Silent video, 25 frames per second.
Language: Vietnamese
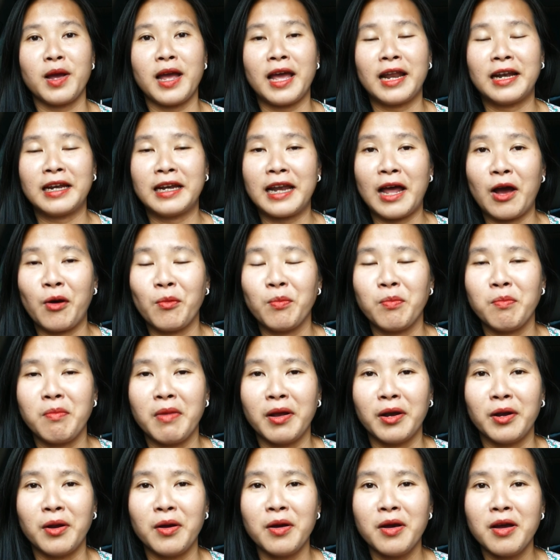hành động
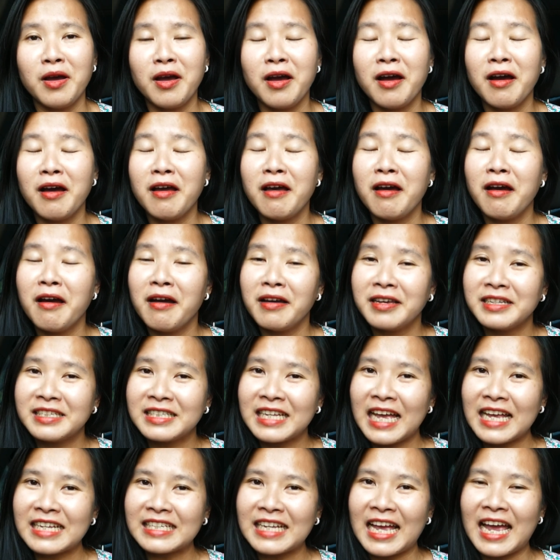mà nó hơi hơi
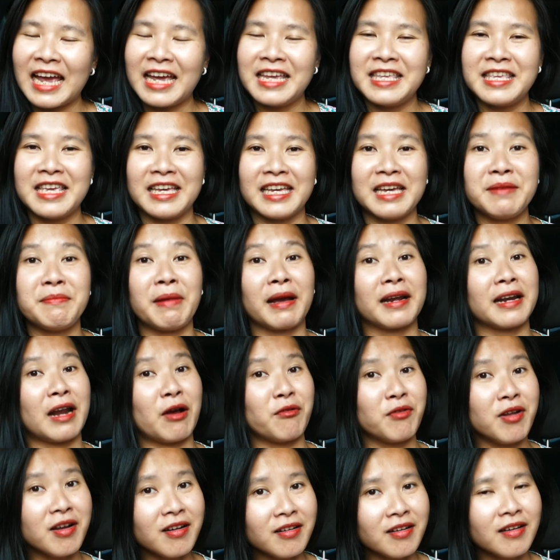sai sai về cái mặt
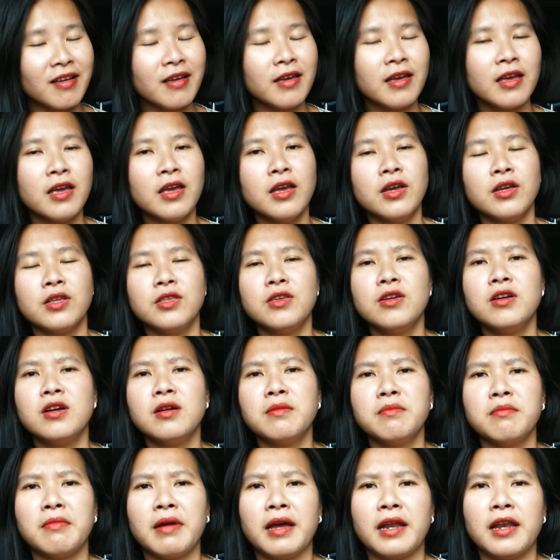đạo đức
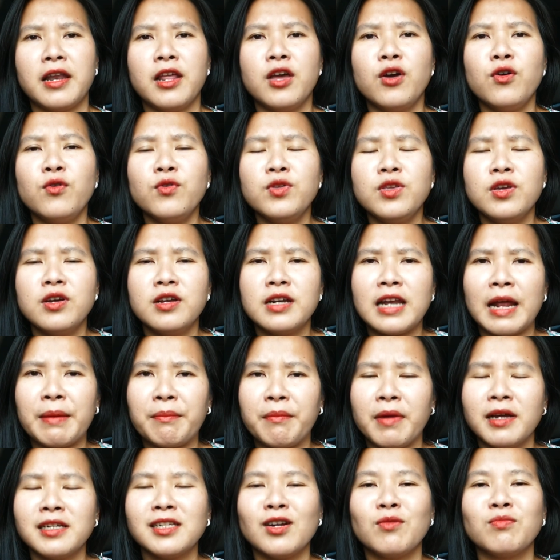nhưng mà nếu như
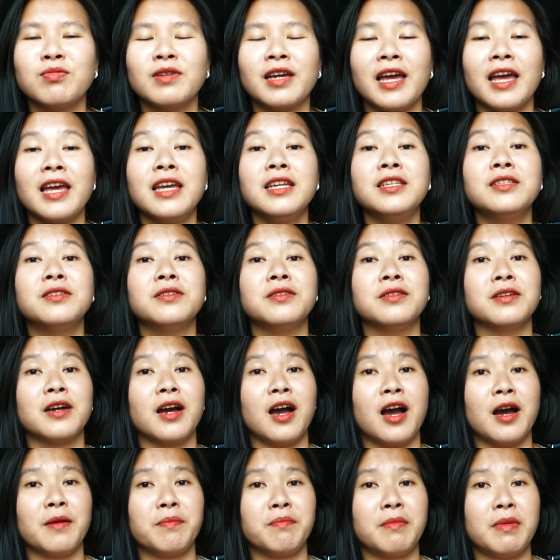nằm ở trong cái trường
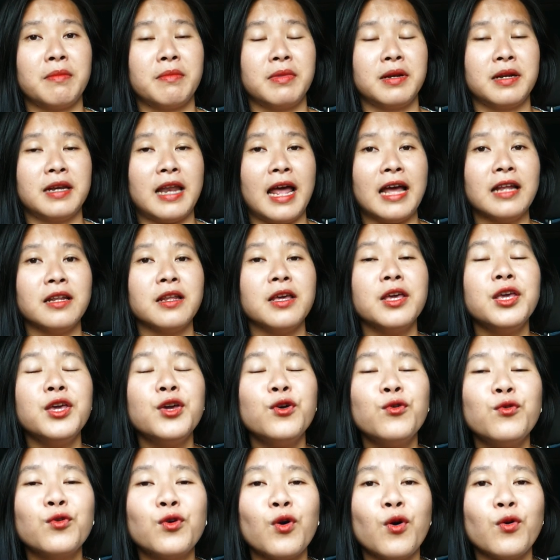hợp mà mình đã
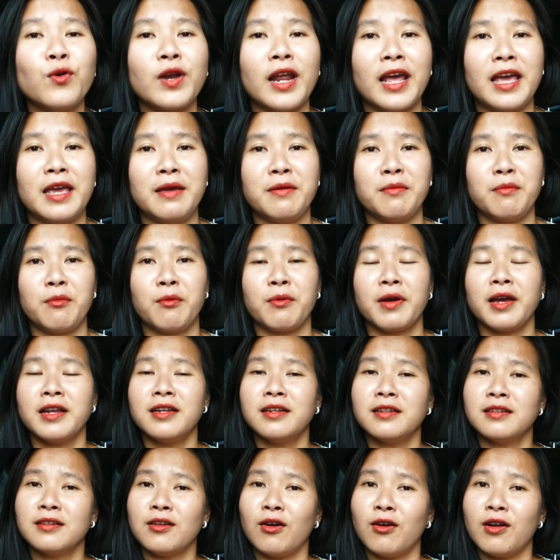yêu cô này một cách
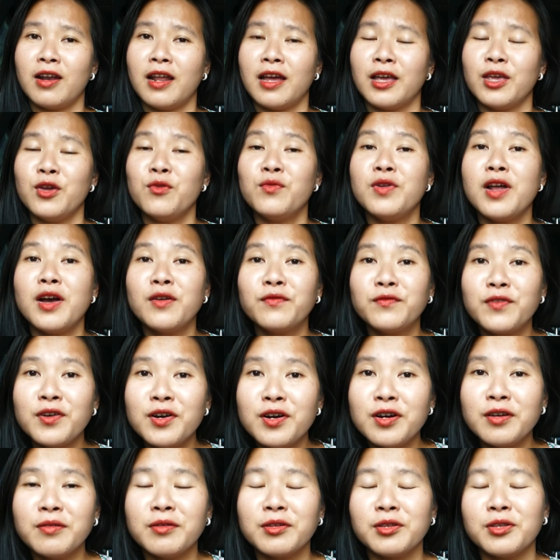gọi là yêu đơn
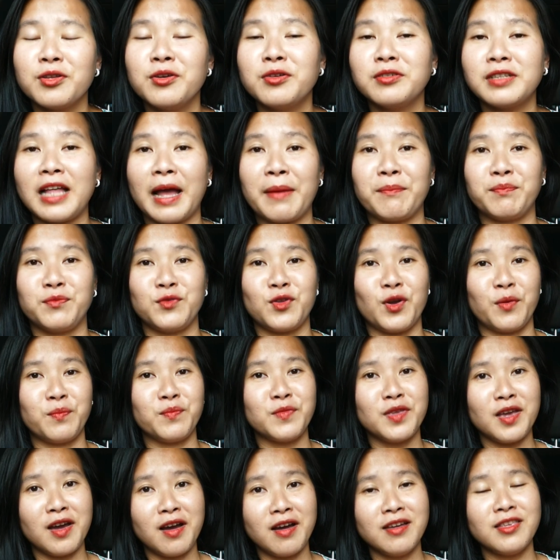phương thương thầm
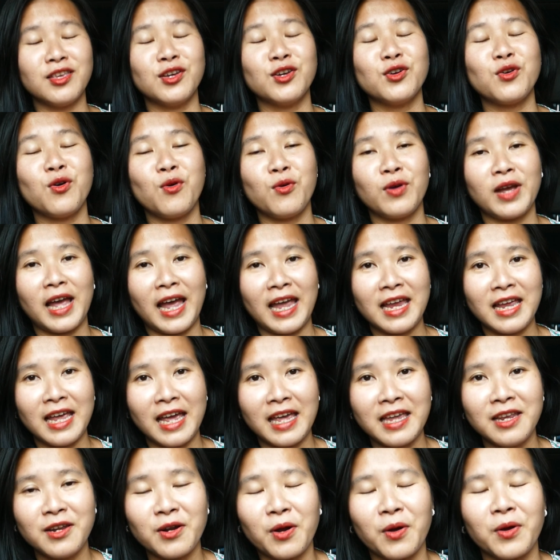trộm nhớ những cô gái
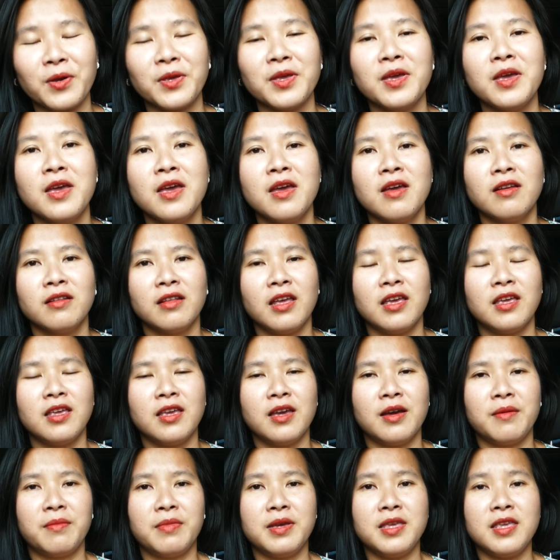ấy rồi
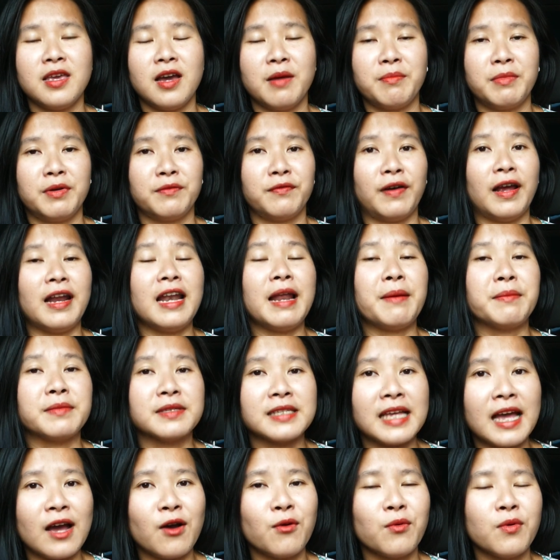thì à, bây giờ mình phải làm
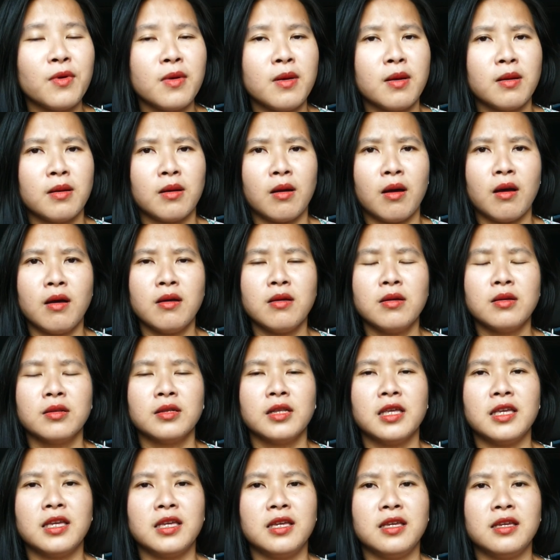sao đó
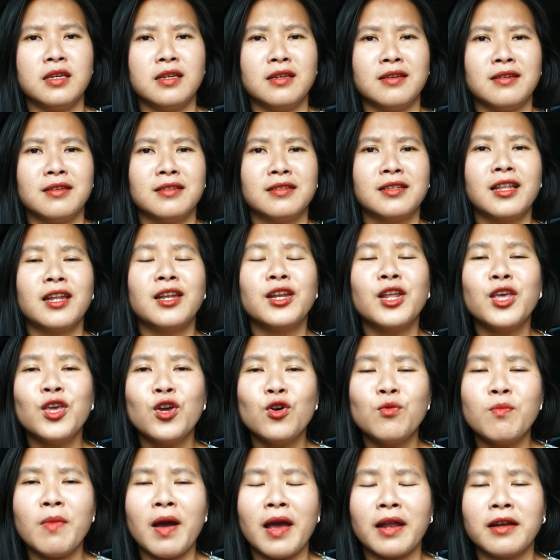thì tình
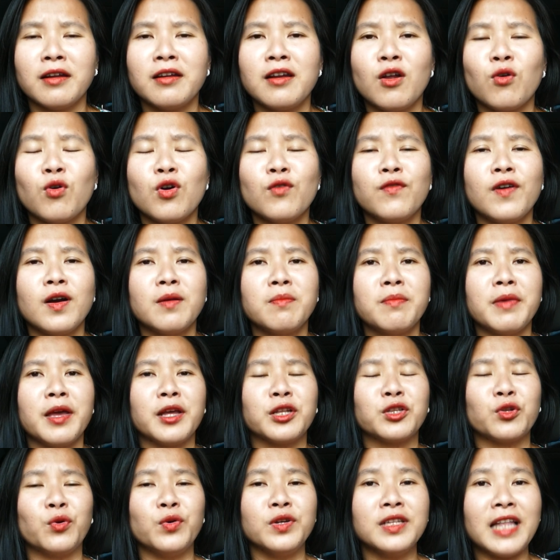yêu mà nó đâu có phân
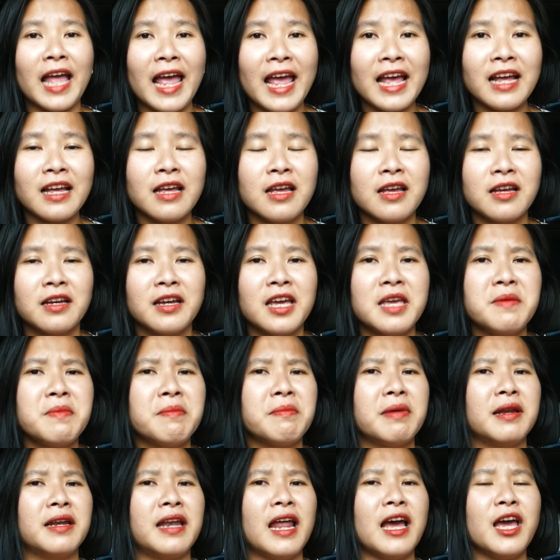biệt tuổi tác khi mà
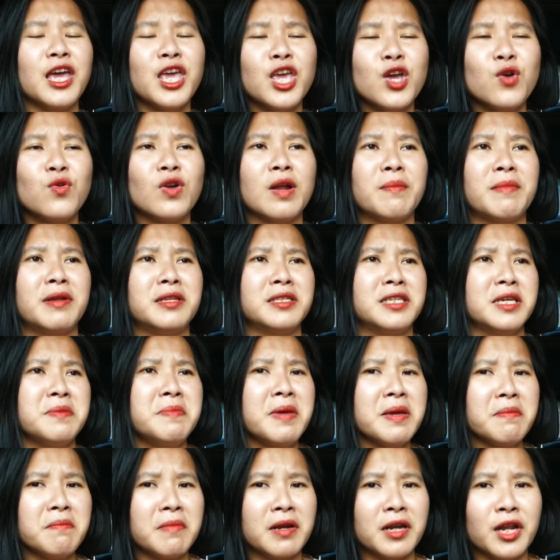mình đã yêu là mình chỉ
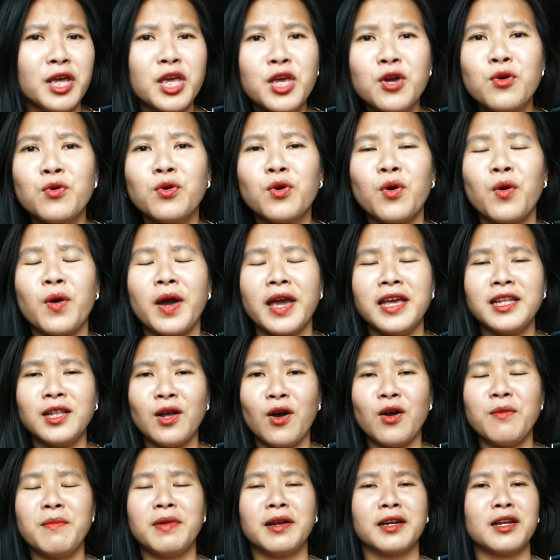biết mình yêu cô ấy
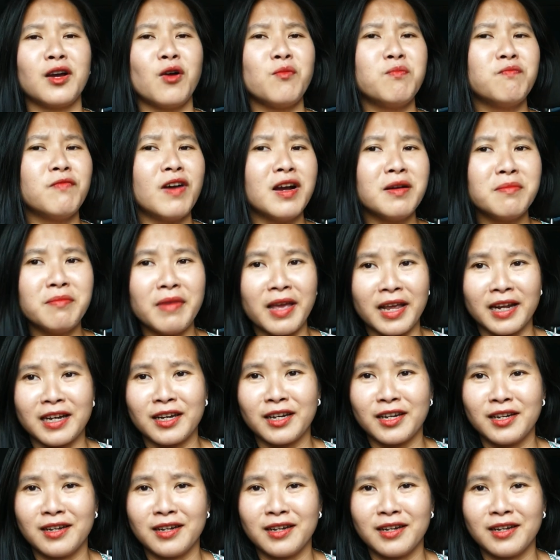thôi mình không phân biệt